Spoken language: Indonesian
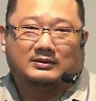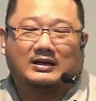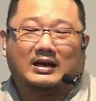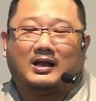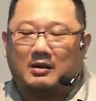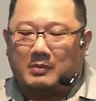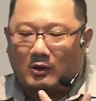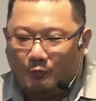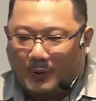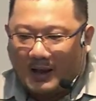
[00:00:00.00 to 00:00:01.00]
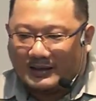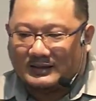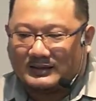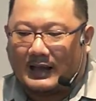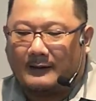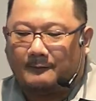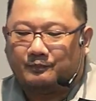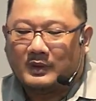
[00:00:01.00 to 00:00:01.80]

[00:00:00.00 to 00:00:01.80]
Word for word: dan akan mengubah kita